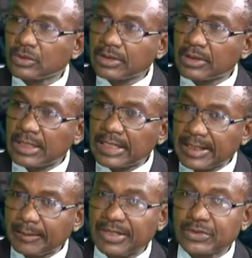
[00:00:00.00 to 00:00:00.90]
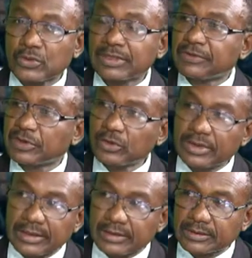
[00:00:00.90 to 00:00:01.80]
à la réparation des véhicules qui
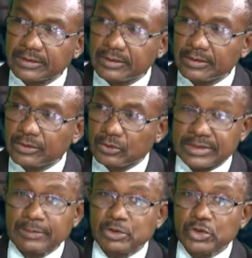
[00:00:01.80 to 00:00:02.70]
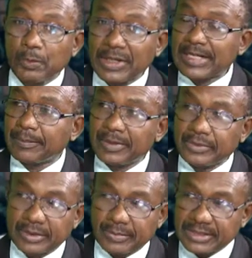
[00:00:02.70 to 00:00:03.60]
entrent Donc s'ils ne sont pas capables de
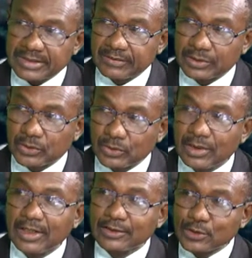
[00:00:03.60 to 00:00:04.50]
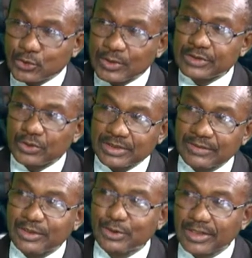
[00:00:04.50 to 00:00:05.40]
réparer ces véhicules, ce sont les autres qui
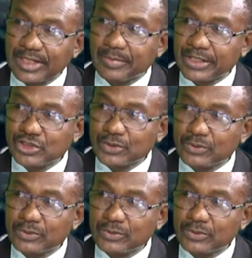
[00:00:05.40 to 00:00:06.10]
viendront les réparer chez nous.